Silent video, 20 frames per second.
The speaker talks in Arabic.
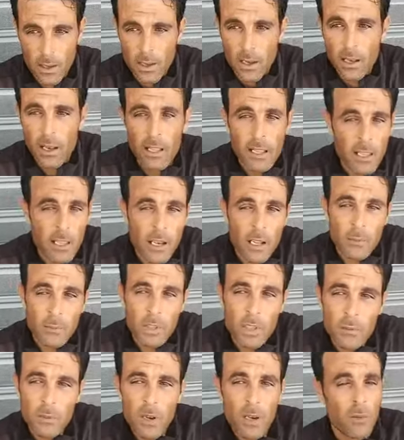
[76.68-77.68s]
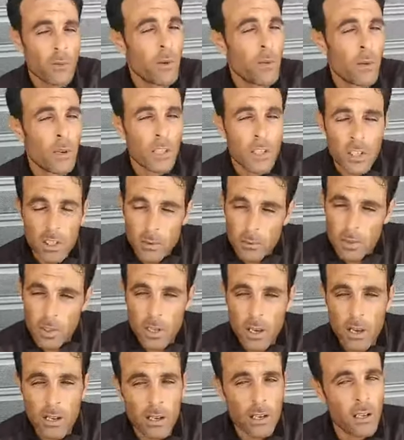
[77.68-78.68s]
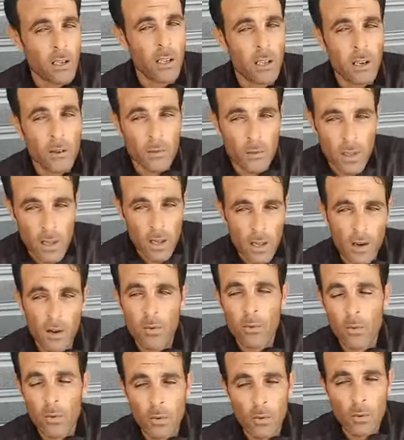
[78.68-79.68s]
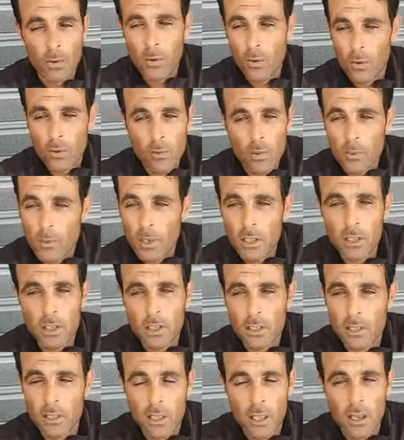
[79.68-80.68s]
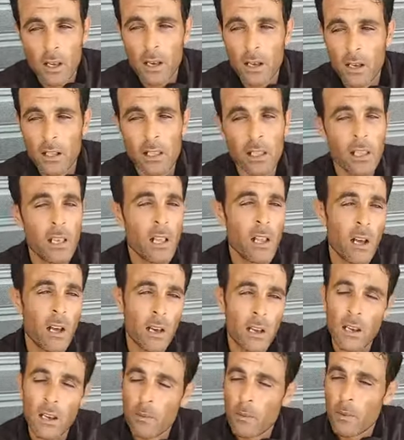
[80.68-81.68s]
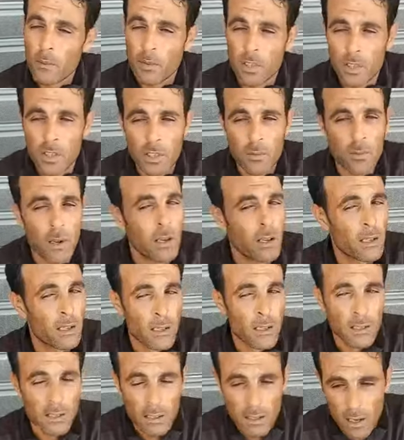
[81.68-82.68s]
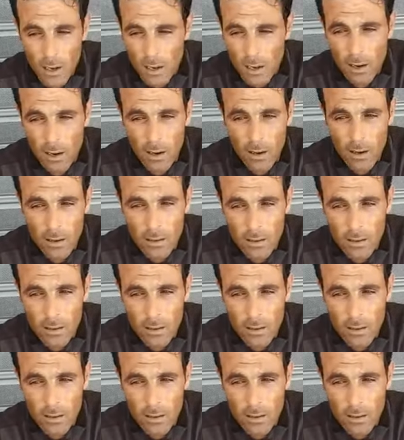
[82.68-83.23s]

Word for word: قالت لي غنمشي معاك ما بغيتش نمشي انا كنعرف دارهم وما بغيتش نديها قالت لي الا ما مشيتش معاك غادا ننتحر